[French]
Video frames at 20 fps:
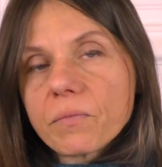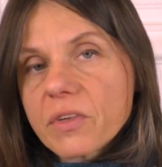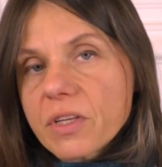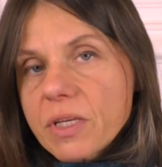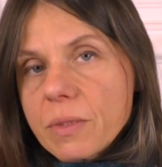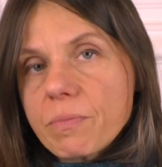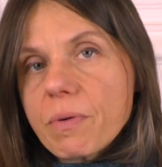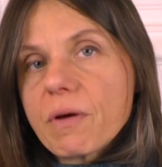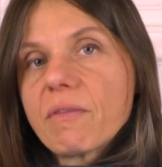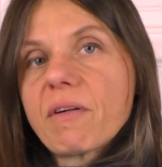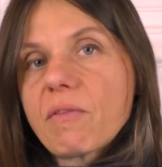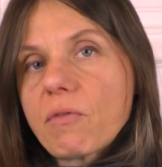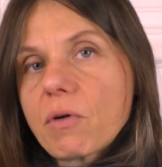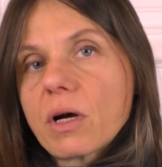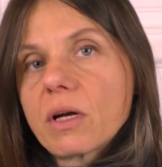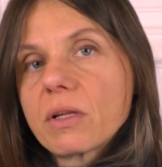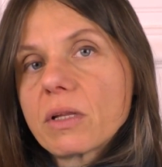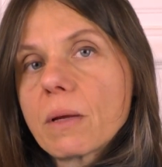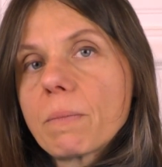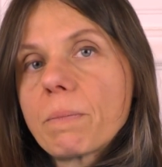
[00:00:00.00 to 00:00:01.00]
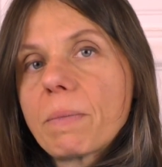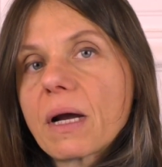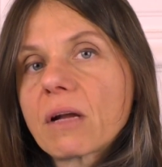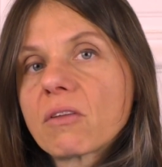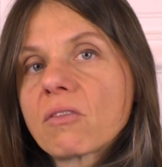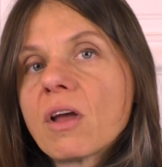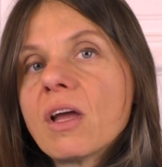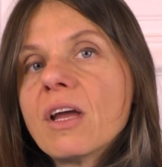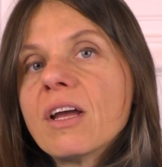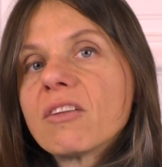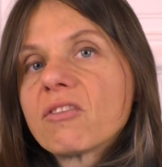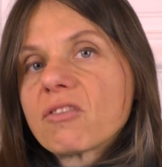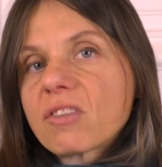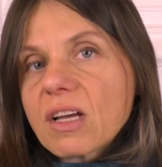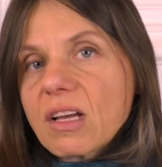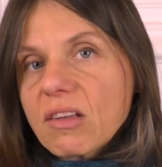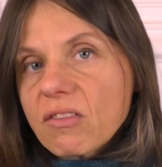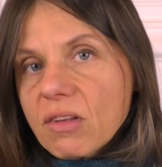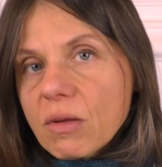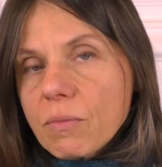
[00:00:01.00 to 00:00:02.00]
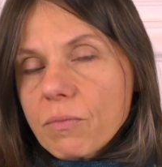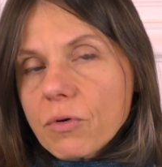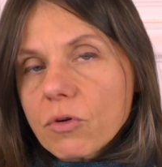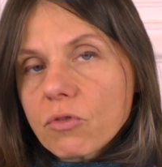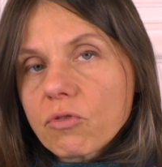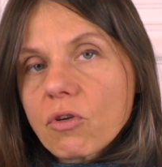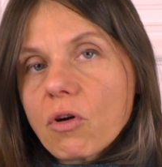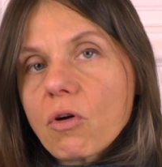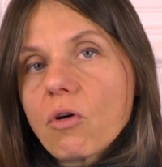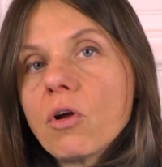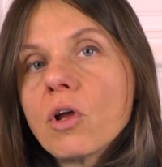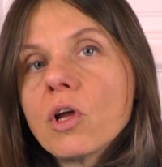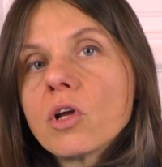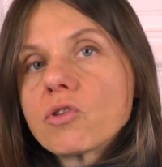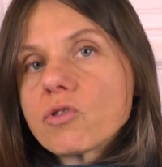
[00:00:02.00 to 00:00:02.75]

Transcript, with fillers: qui peuvent avoir un impact très important